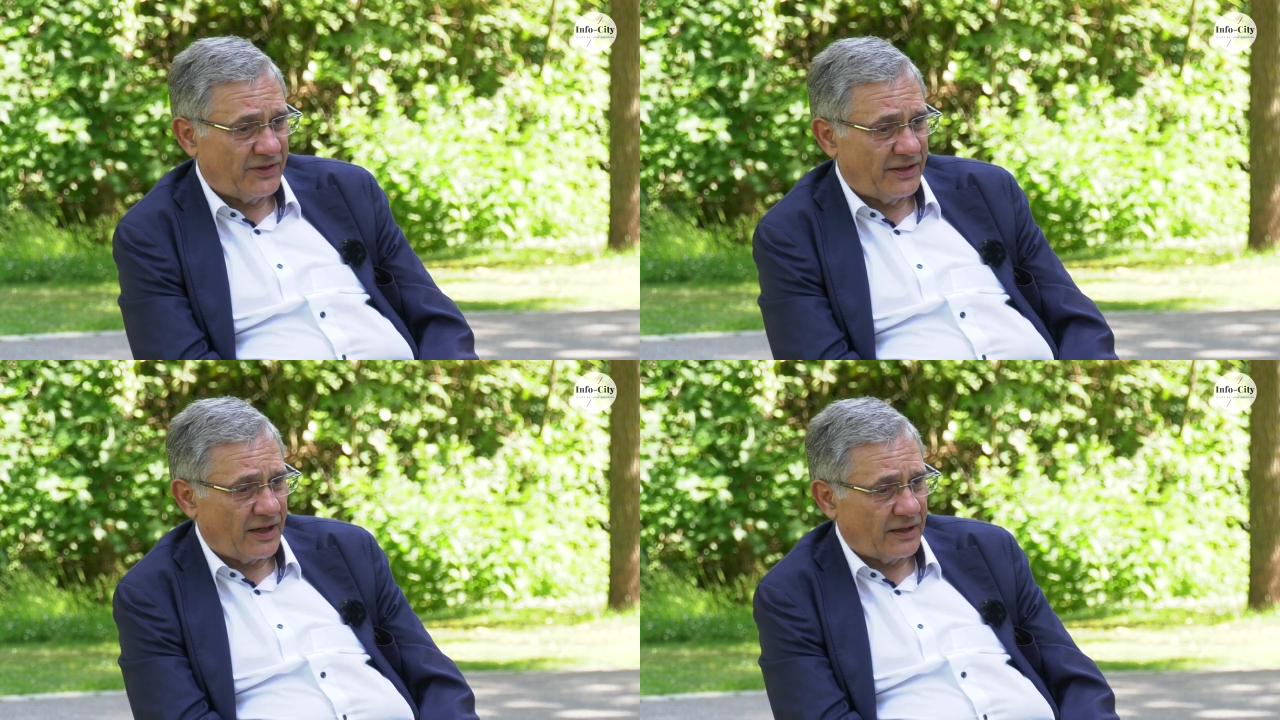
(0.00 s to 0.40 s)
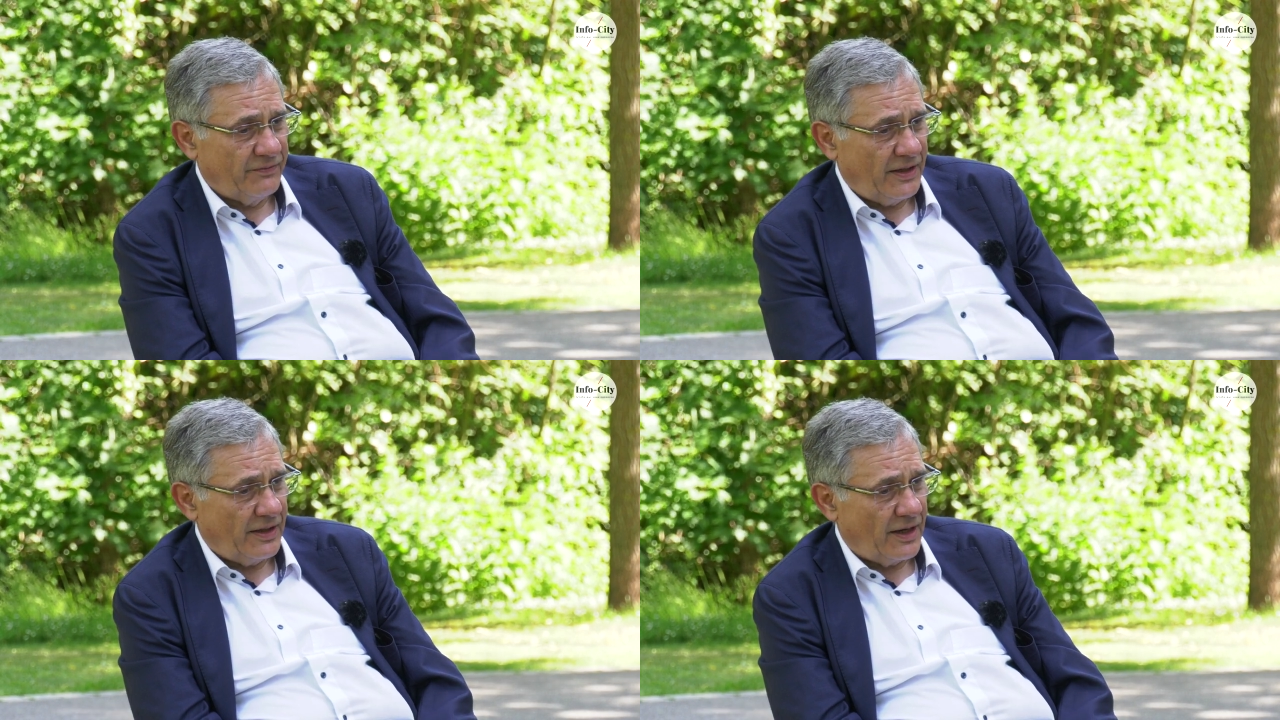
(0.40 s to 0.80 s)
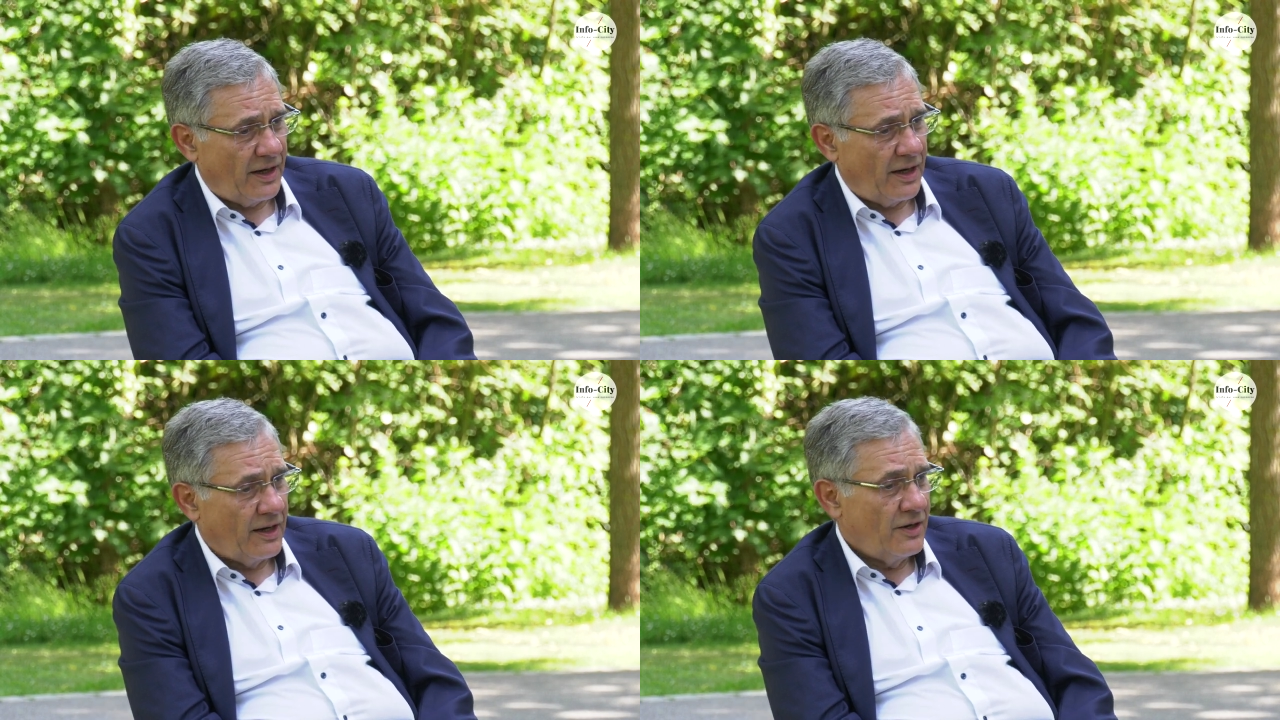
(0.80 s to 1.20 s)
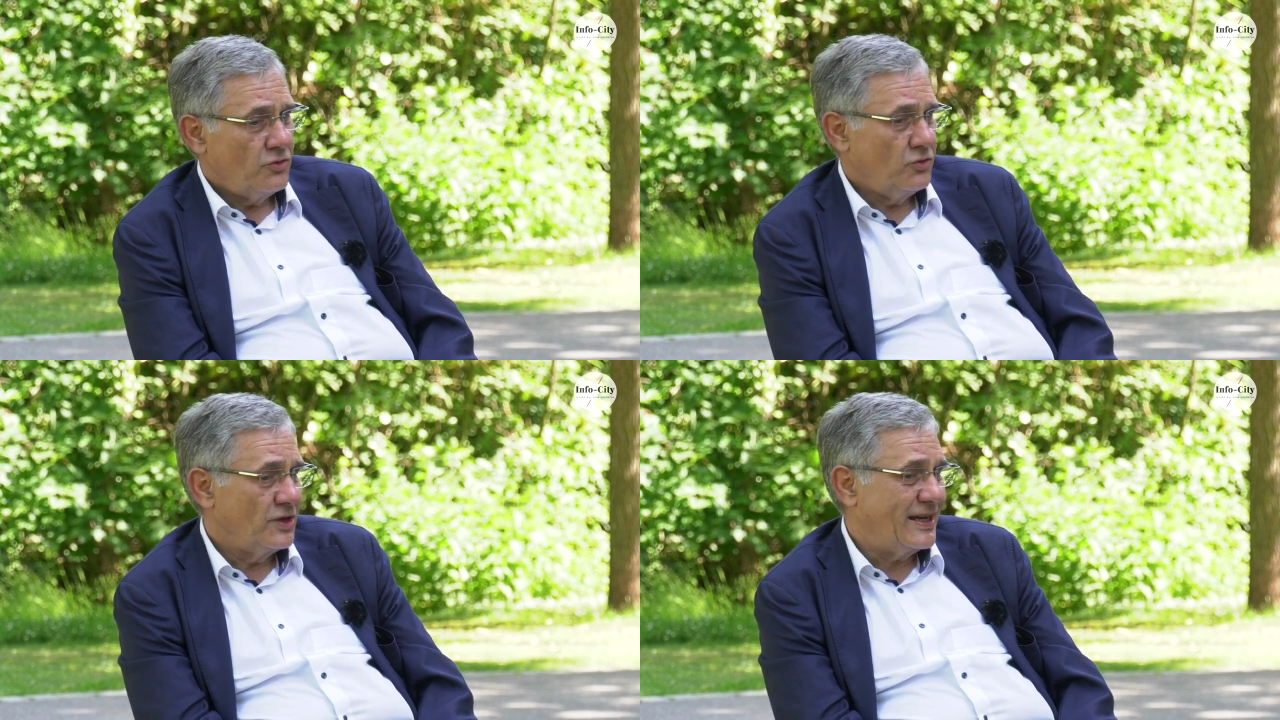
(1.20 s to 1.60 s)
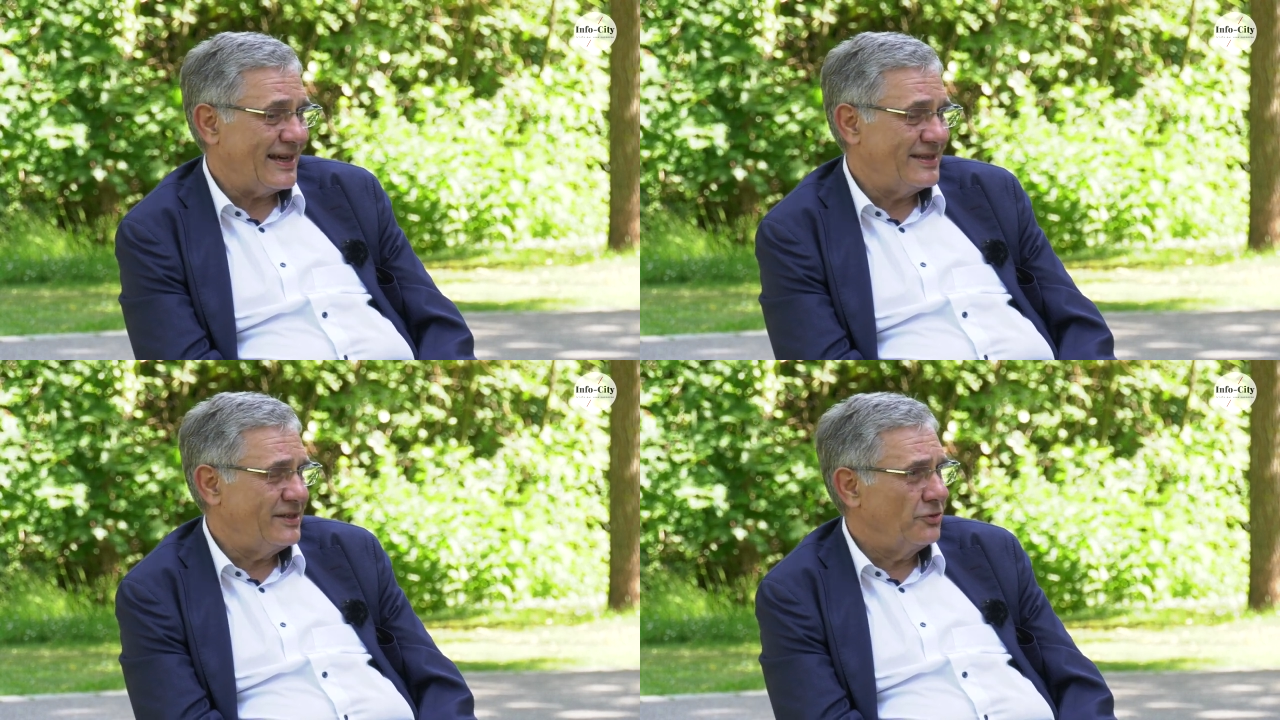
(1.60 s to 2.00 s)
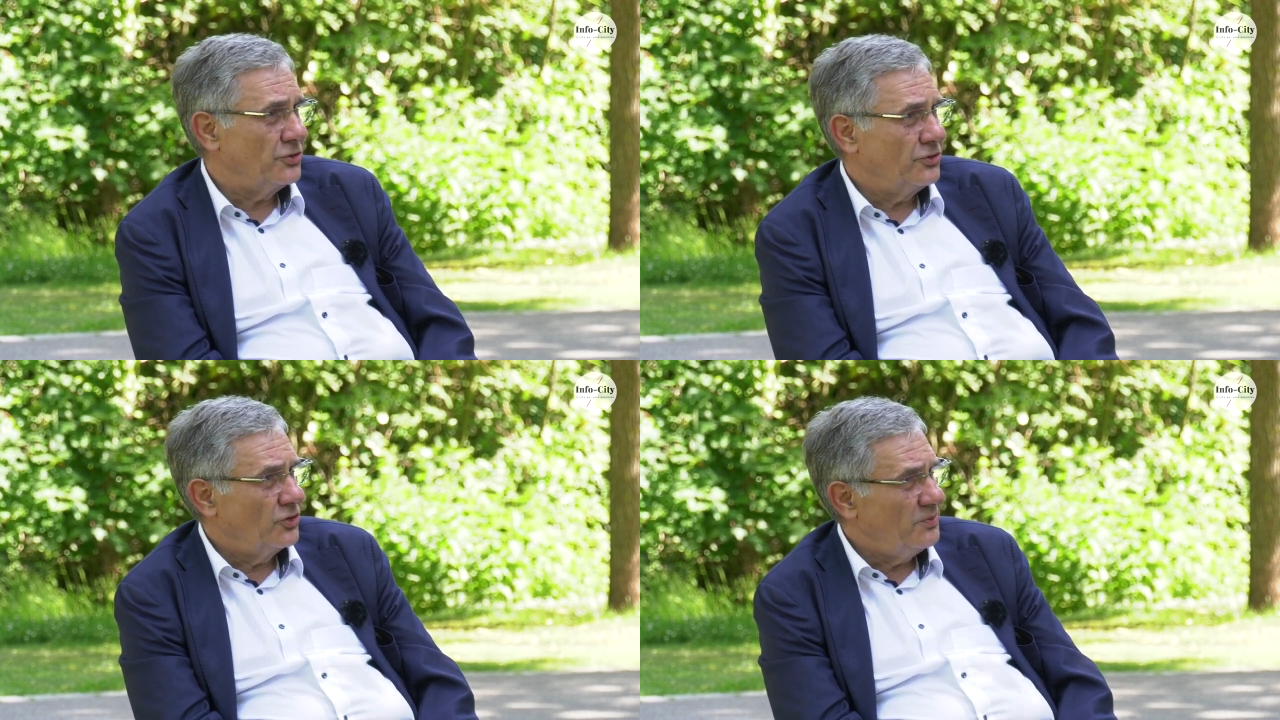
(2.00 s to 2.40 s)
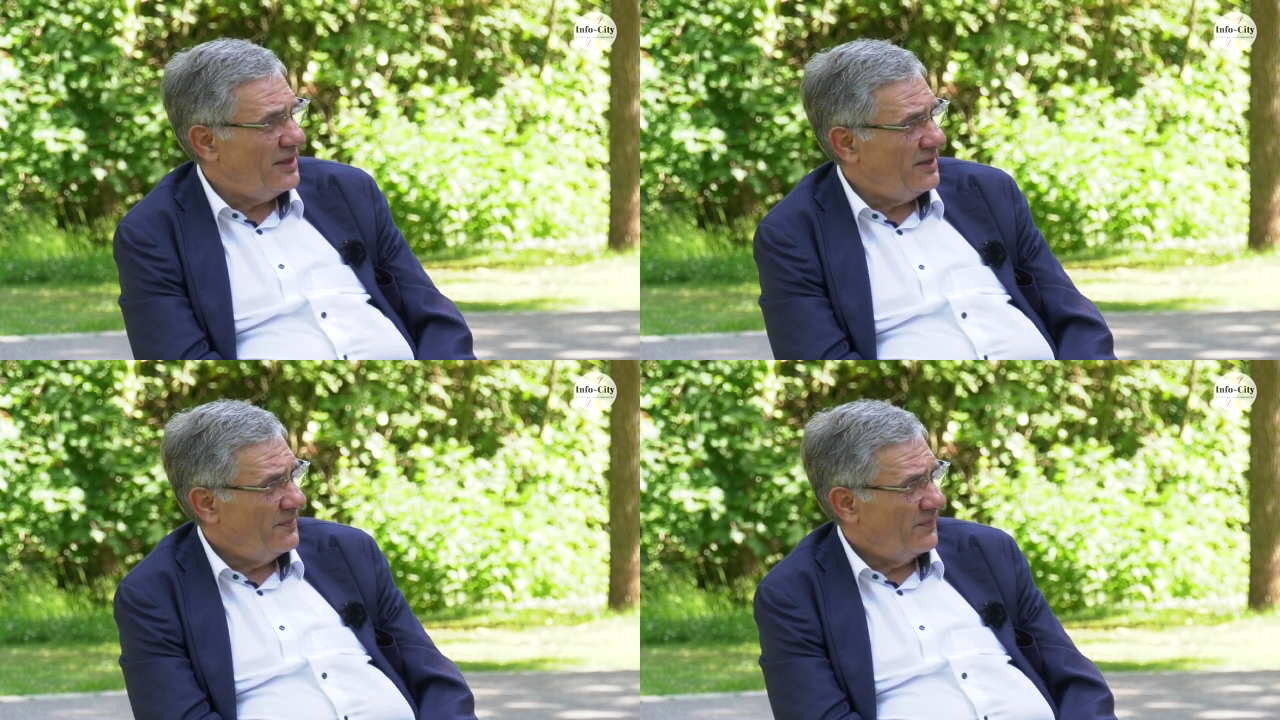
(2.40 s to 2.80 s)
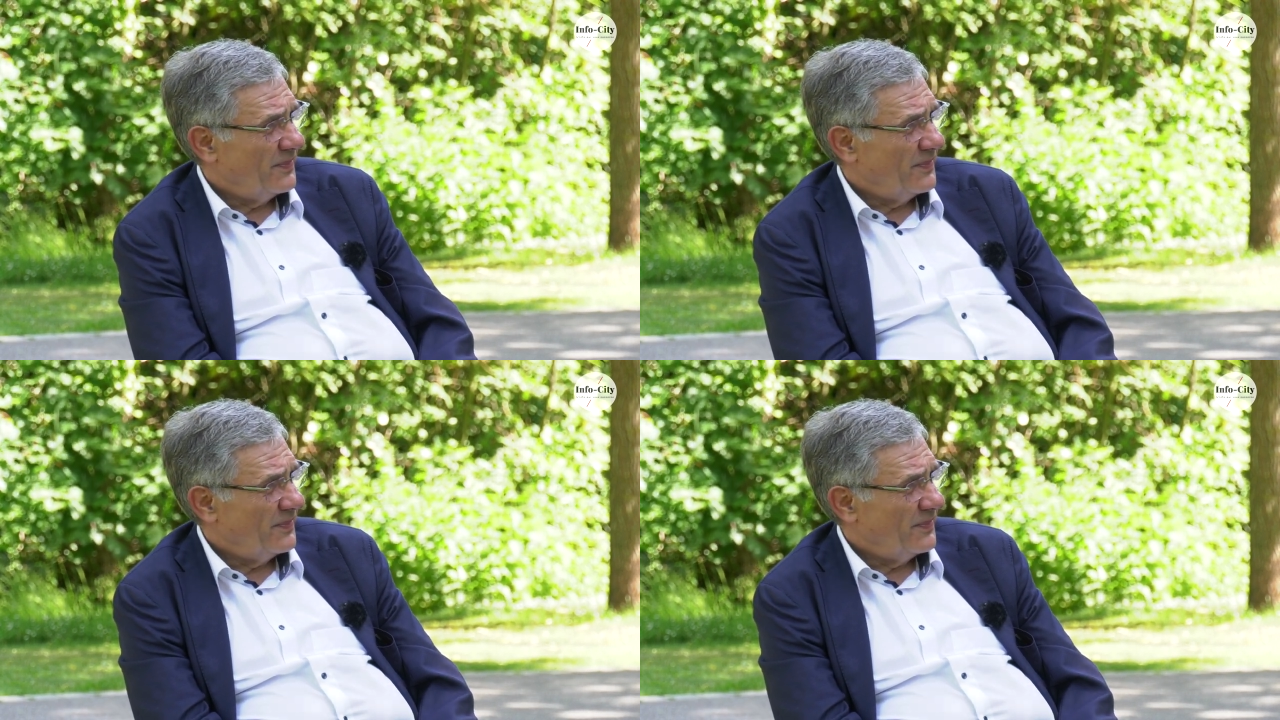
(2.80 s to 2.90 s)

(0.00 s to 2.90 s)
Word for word: c'est d'arriver à une quasi-autonomie